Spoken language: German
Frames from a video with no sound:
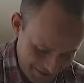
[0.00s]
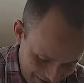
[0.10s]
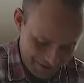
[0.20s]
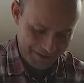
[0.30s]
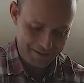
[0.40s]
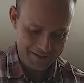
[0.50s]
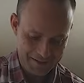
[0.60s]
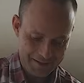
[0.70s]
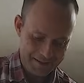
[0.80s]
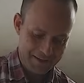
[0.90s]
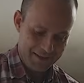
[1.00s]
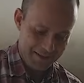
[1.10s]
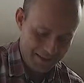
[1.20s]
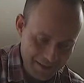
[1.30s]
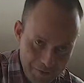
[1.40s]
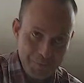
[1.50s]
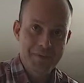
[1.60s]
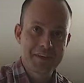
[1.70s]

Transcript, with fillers: Ähm,